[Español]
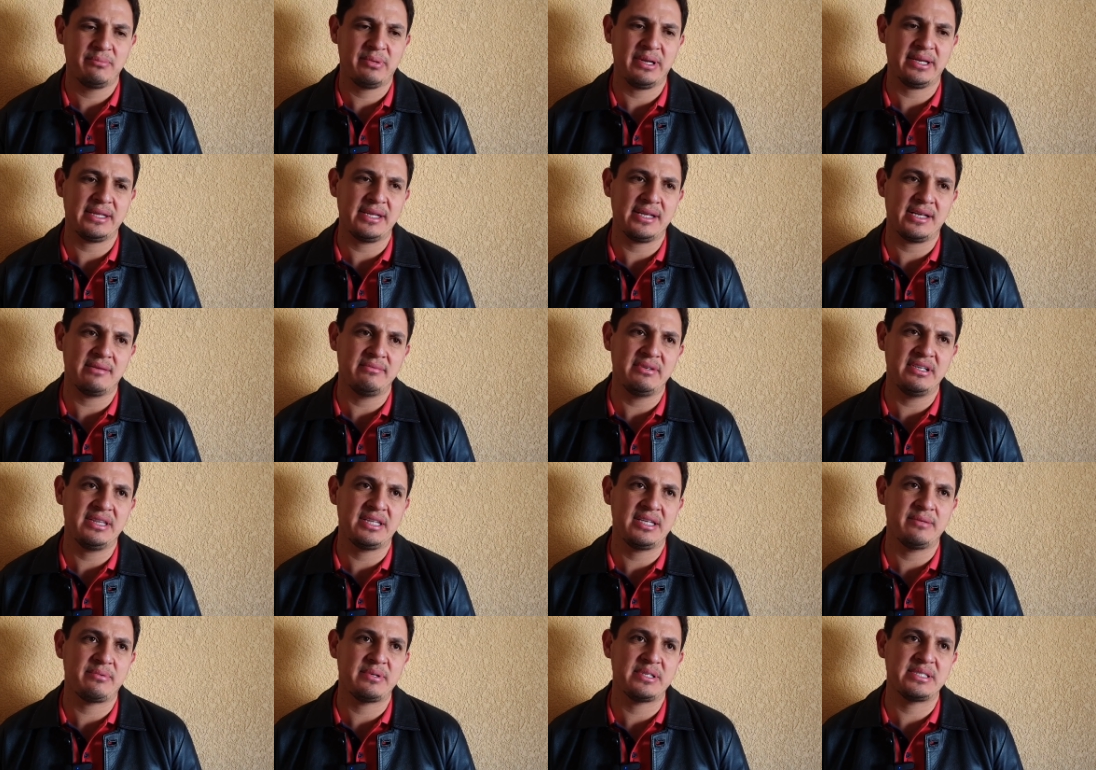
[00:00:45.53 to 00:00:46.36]

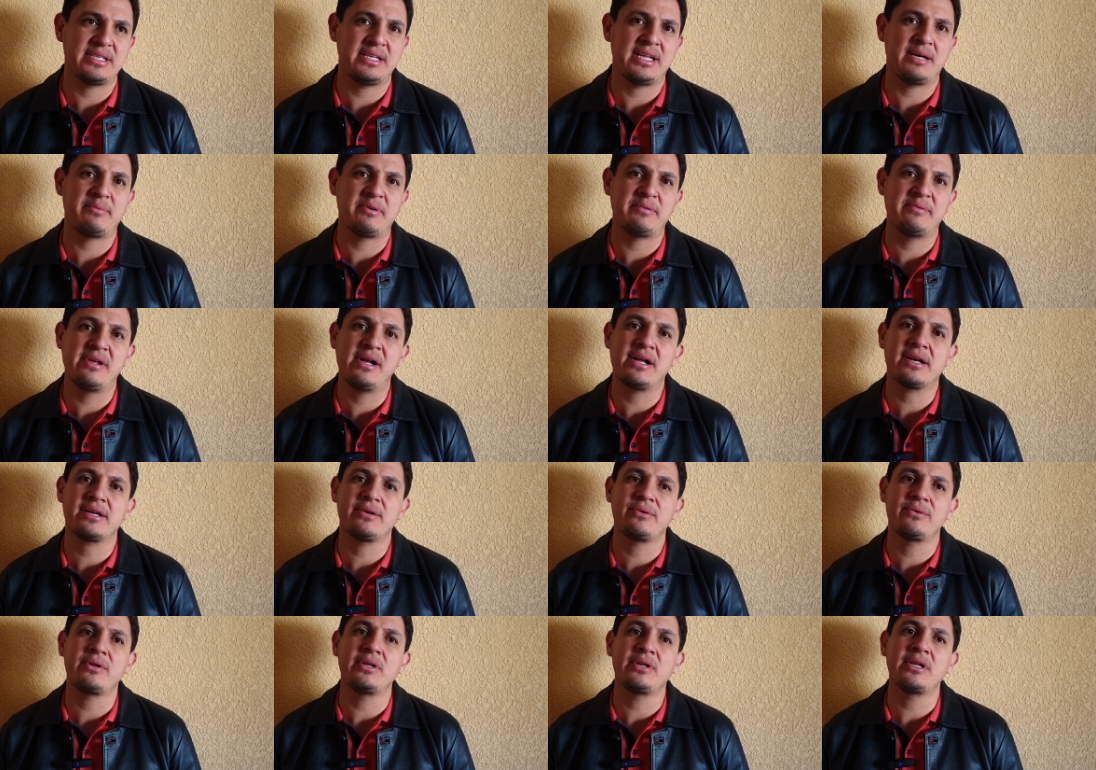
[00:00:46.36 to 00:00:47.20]
prácticamente pues en la
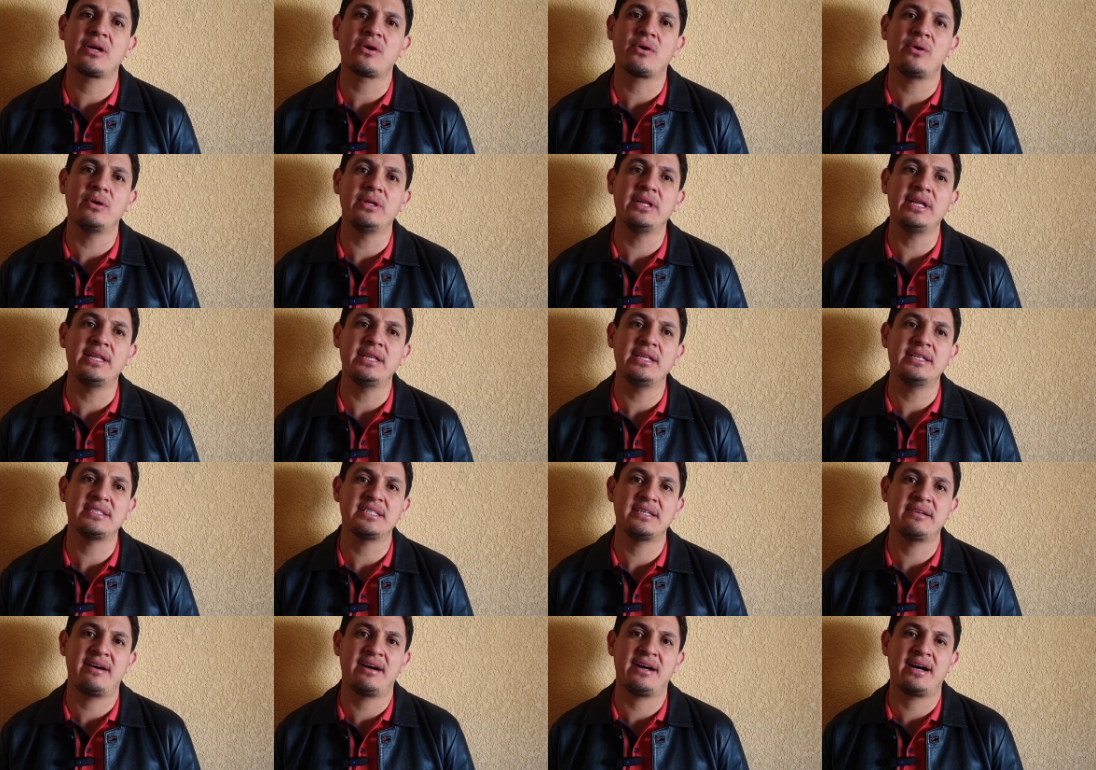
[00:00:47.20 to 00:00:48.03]
primera reunión de Codede
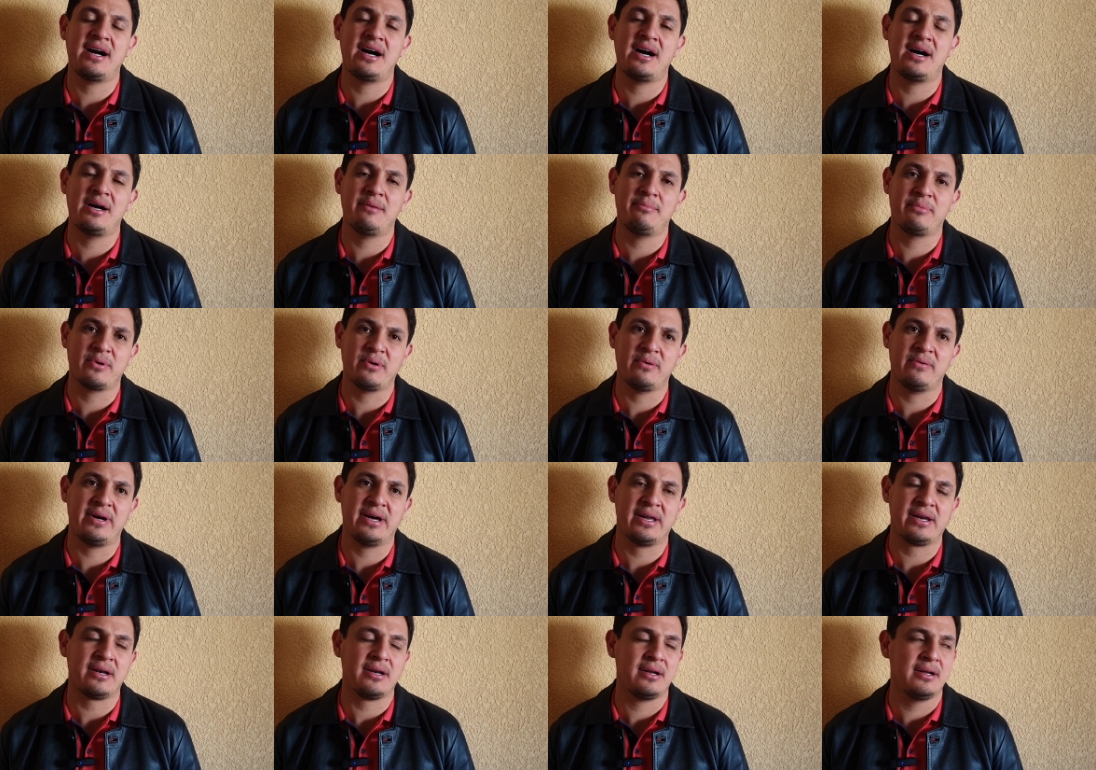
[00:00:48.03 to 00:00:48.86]
se van a
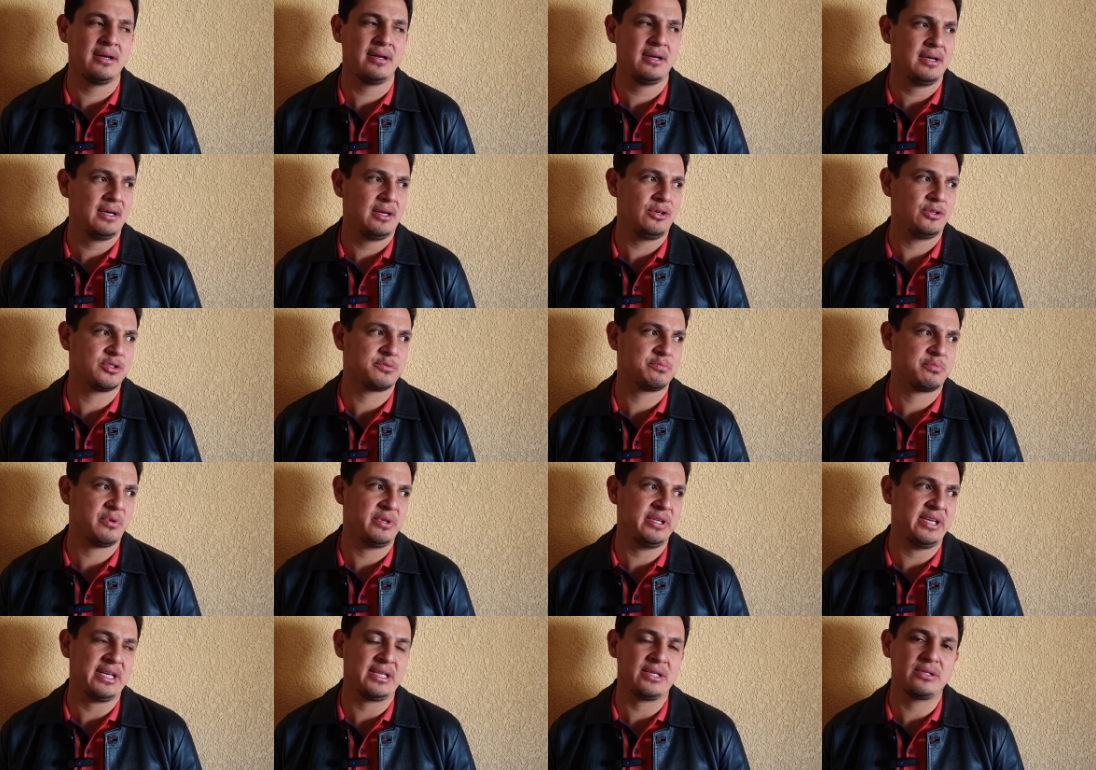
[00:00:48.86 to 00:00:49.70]
aprobar los
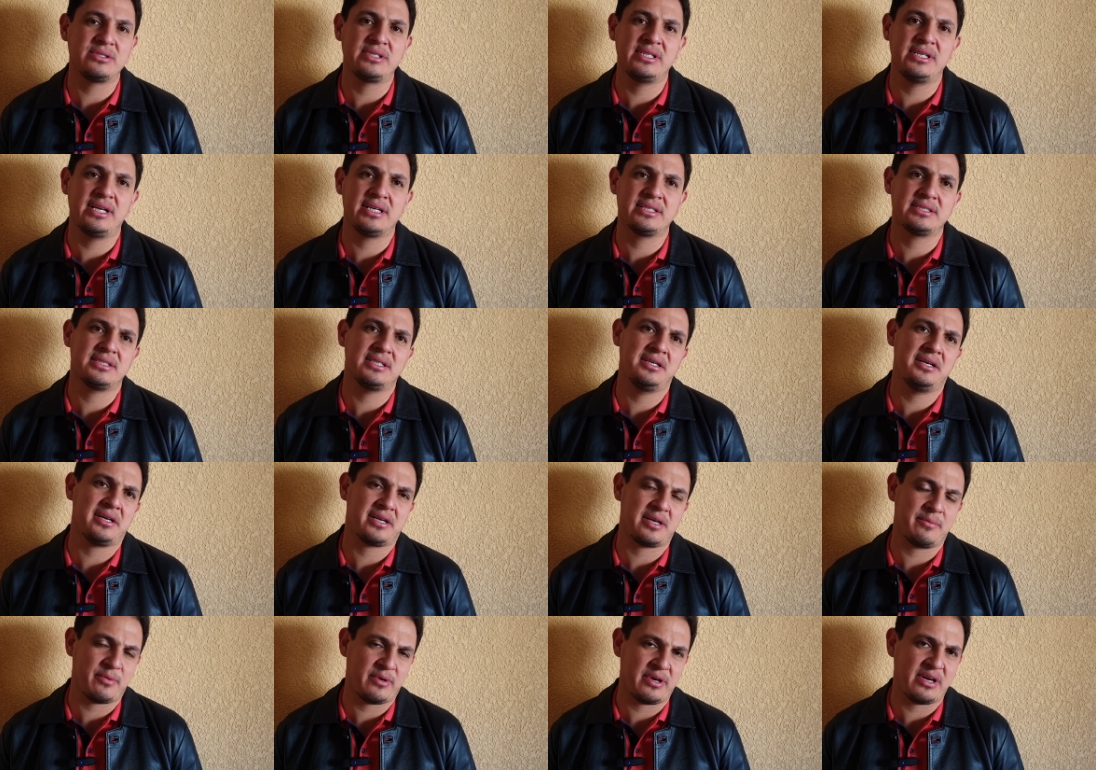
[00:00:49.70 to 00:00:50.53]
proyectos y las
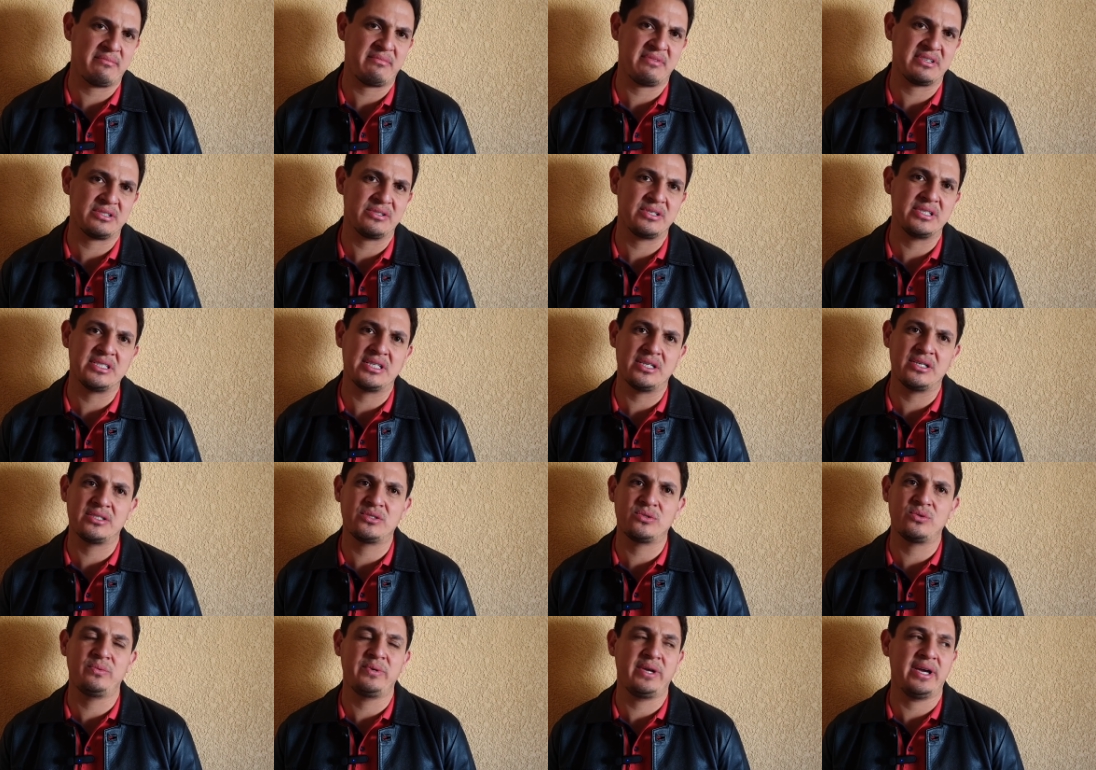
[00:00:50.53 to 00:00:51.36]
eh, reprogramaciones si
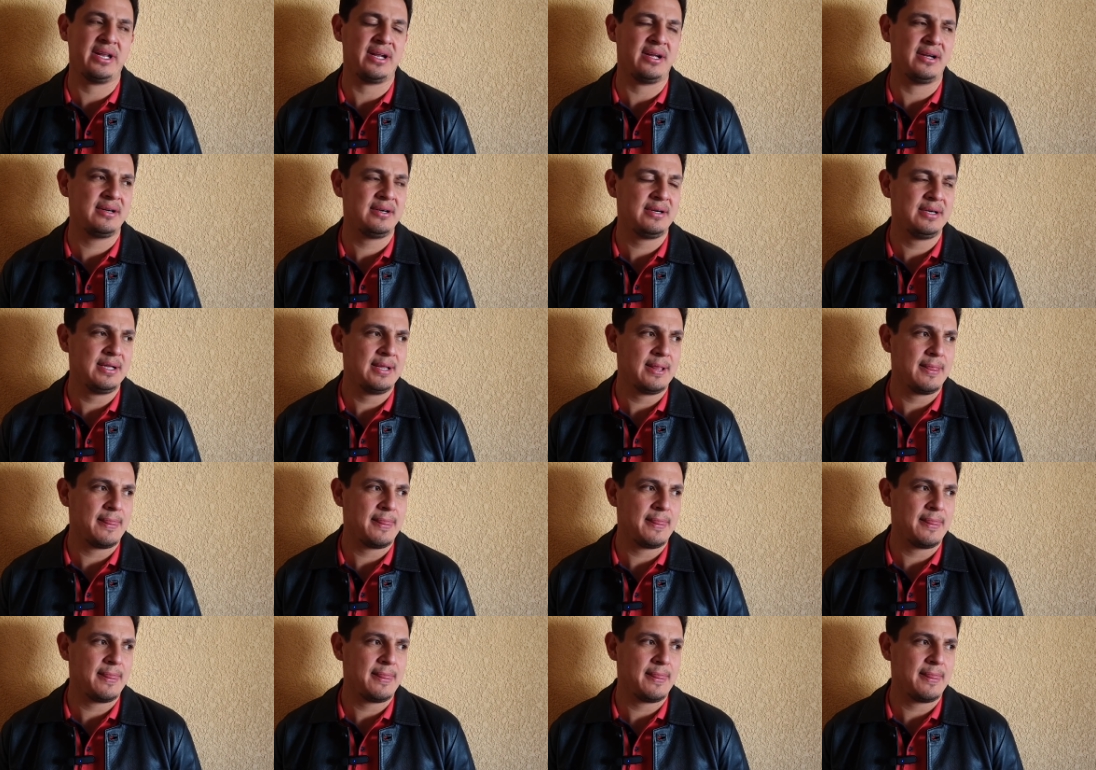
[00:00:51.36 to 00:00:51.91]
las hubiera